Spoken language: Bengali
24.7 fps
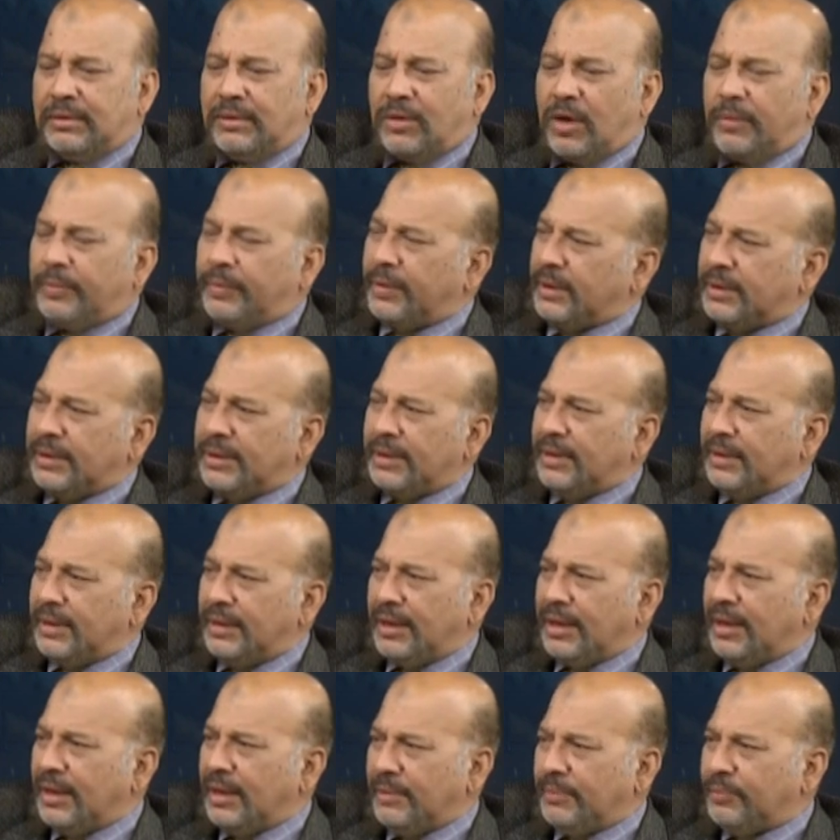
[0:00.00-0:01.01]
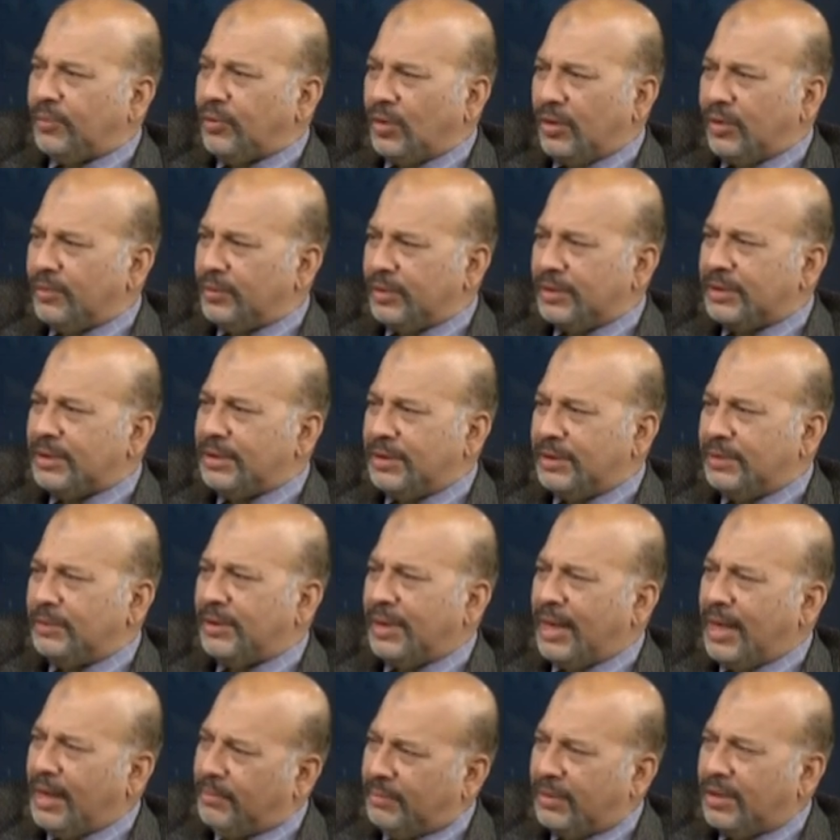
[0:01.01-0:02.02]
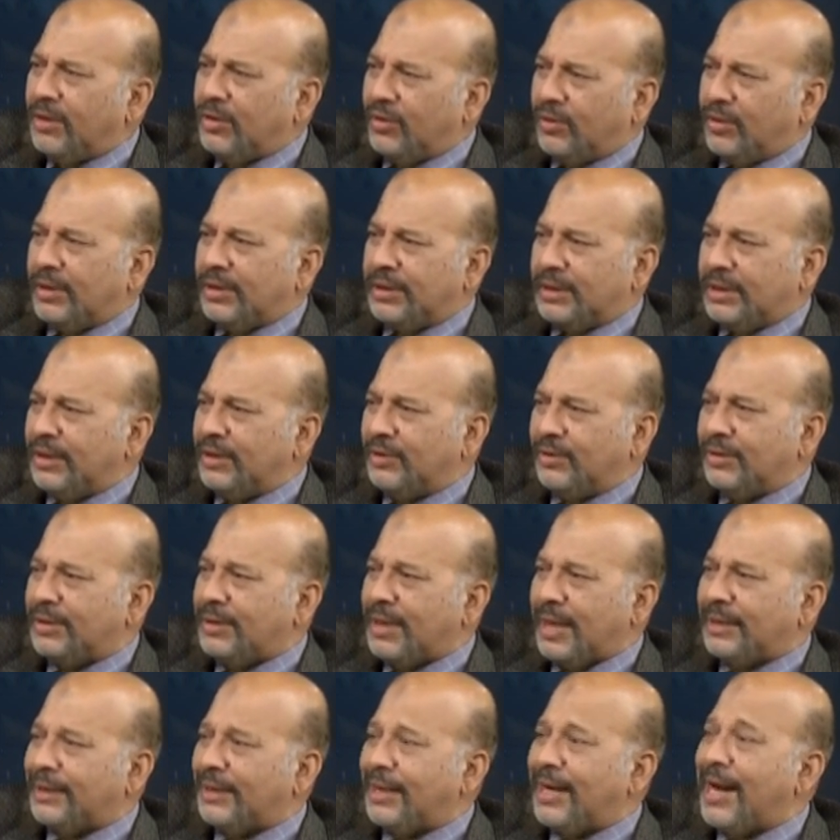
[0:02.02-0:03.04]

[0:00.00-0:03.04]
অপারেশন পরবর্তী জীবনে আমরাও করেছি কিন্তু তাতে